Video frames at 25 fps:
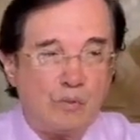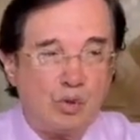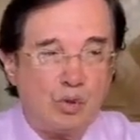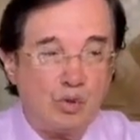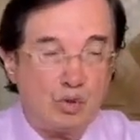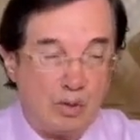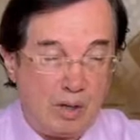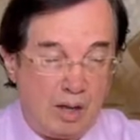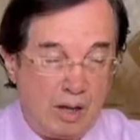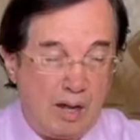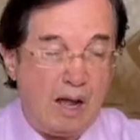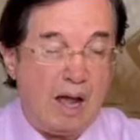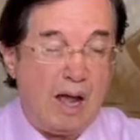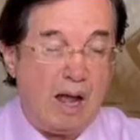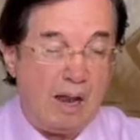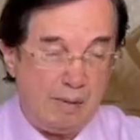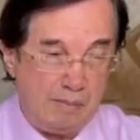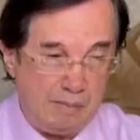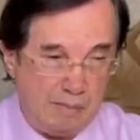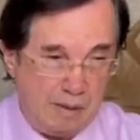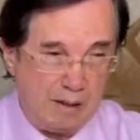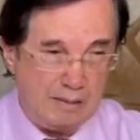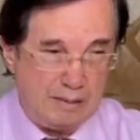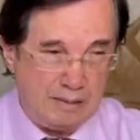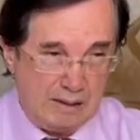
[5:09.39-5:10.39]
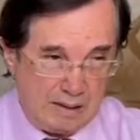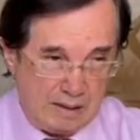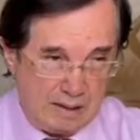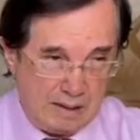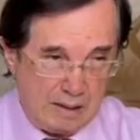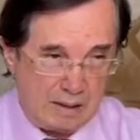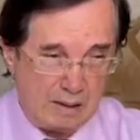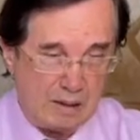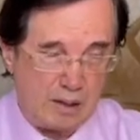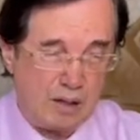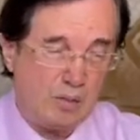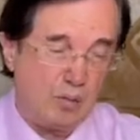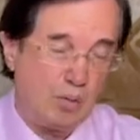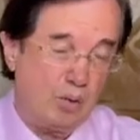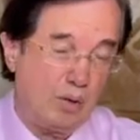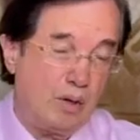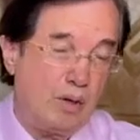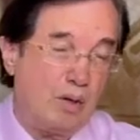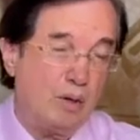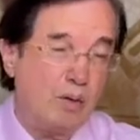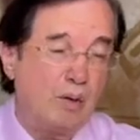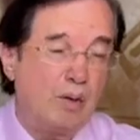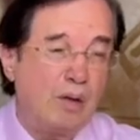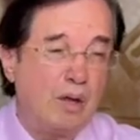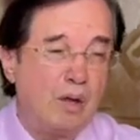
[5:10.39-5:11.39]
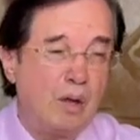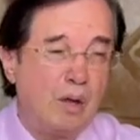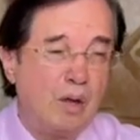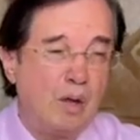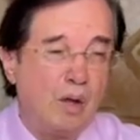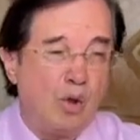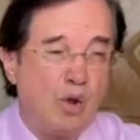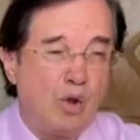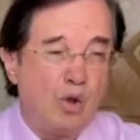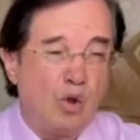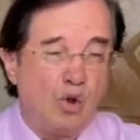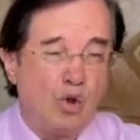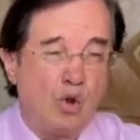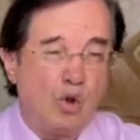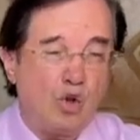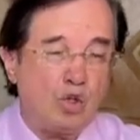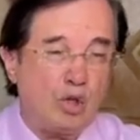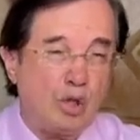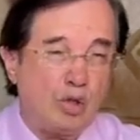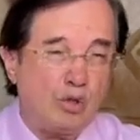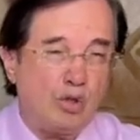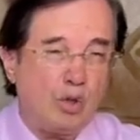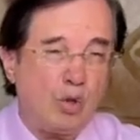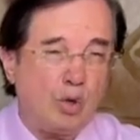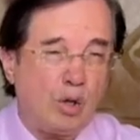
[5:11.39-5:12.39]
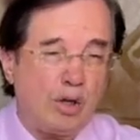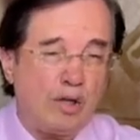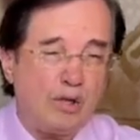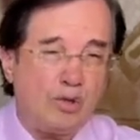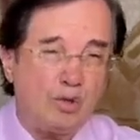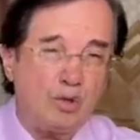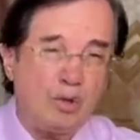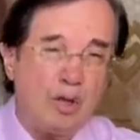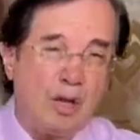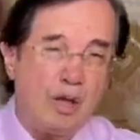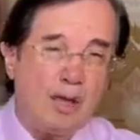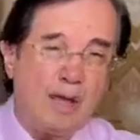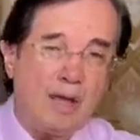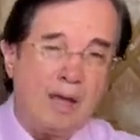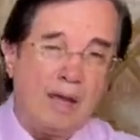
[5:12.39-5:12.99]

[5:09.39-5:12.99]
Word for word: o sea, al Valle y al Cauca, los antioqueños,